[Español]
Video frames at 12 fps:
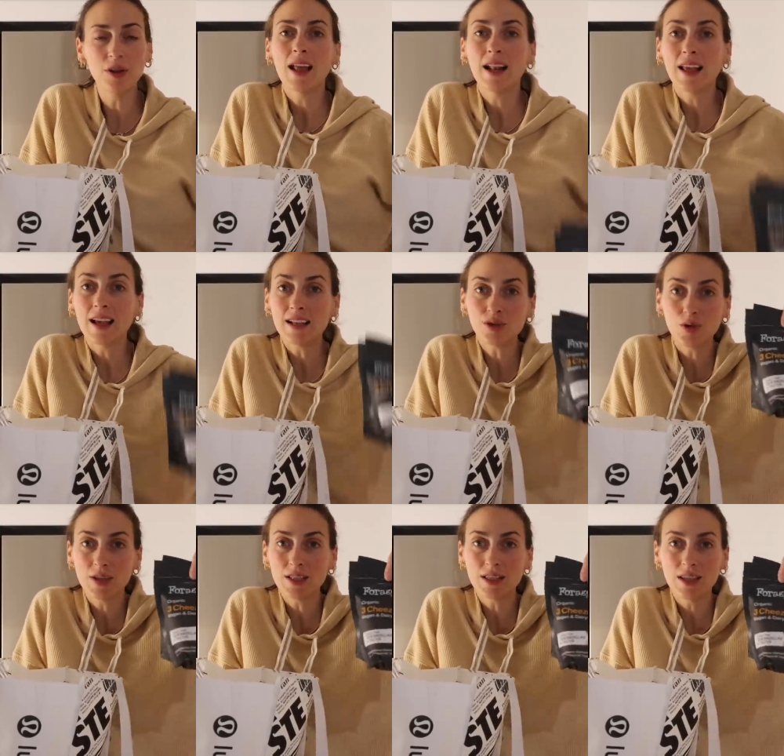El queso
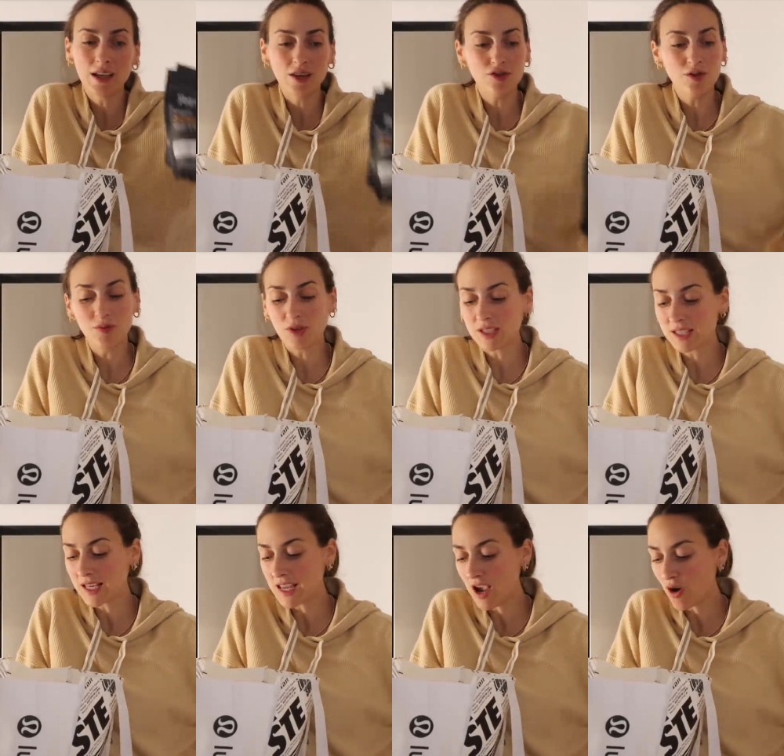este que os hemos
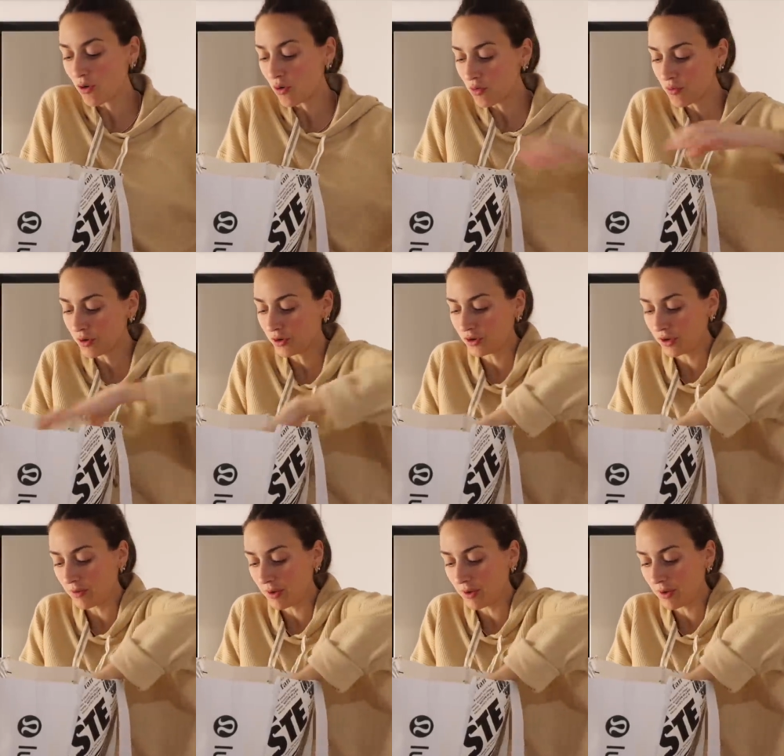enseñado un montón de